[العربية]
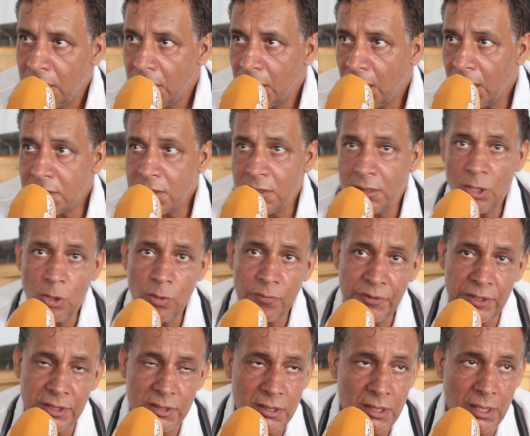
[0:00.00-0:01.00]
خاص نديرو
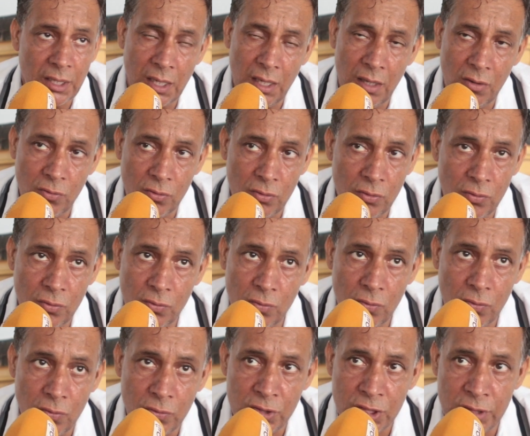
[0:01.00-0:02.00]
فيه الثقه
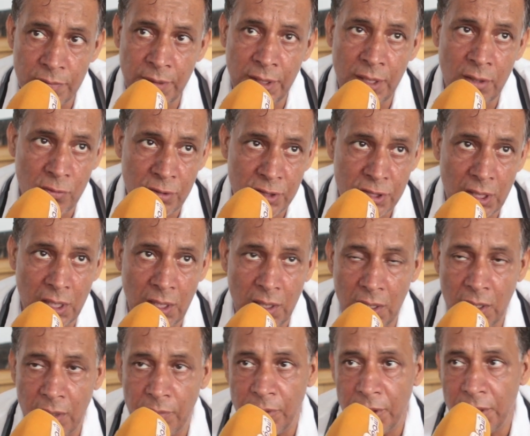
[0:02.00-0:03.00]
ونتمناو ان شاء
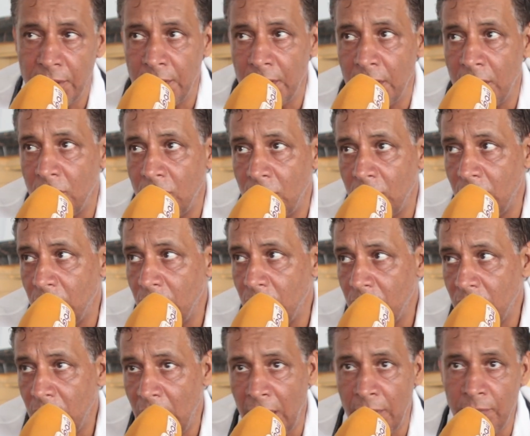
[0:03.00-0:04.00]
الله
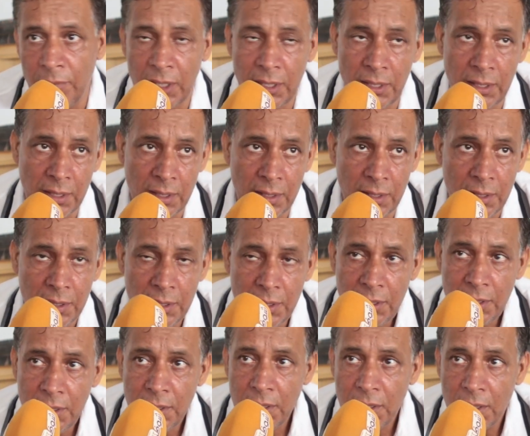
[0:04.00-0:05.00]
بانه العمل اللي
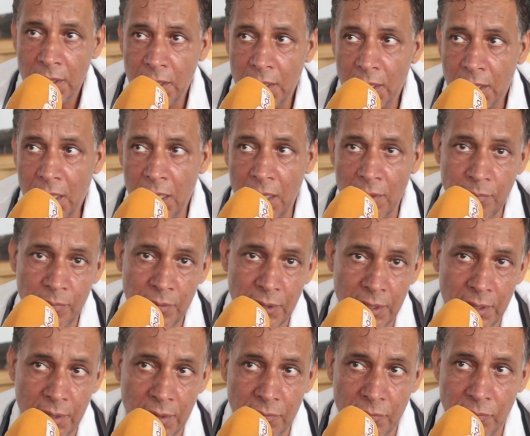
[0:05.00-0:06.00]
اللي قام
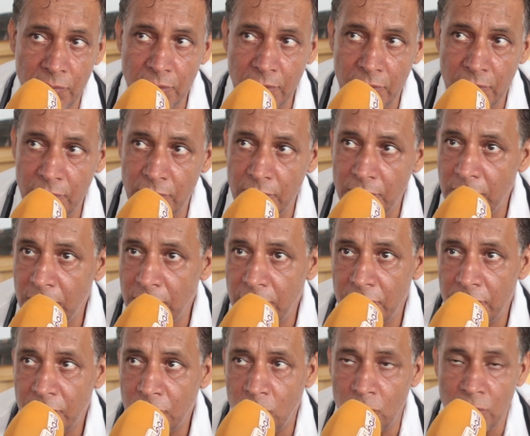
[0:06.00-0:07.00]
به
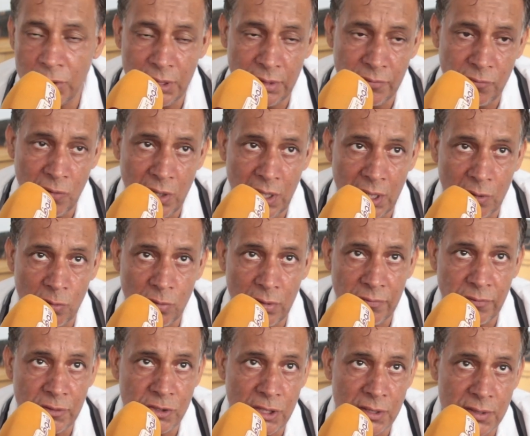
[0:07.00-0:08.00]
في كوت ديفوار
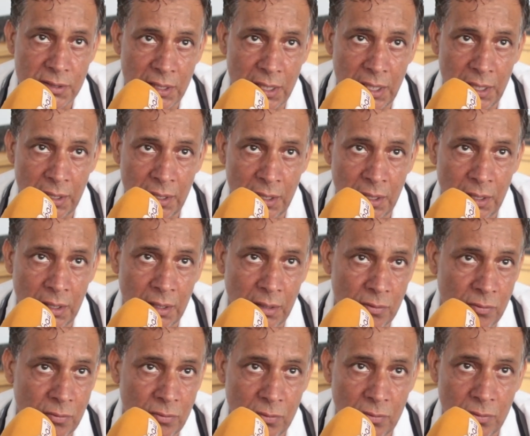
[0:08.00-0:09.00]
ولا في
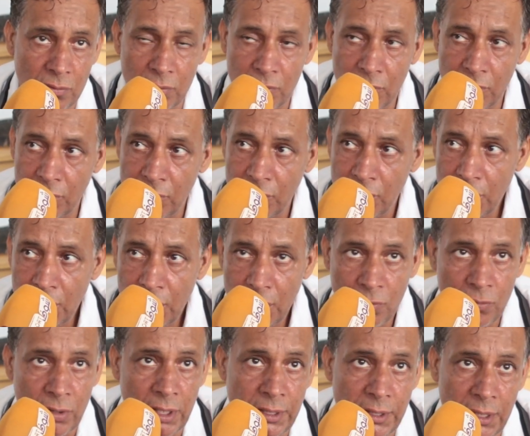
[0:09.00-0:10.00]
الجزائر
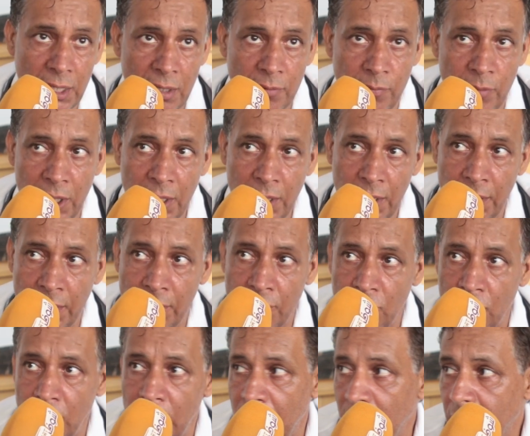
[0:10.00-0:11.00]
ولا اليابان
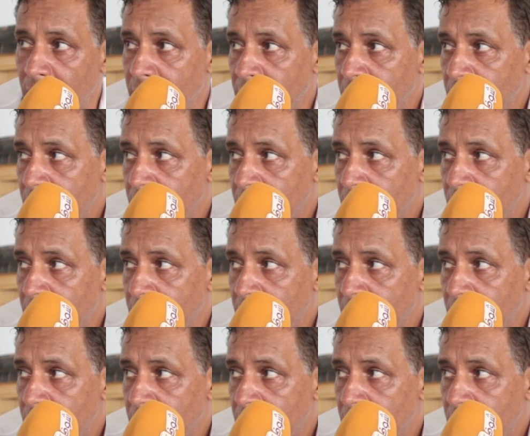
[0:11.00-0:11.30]
ولا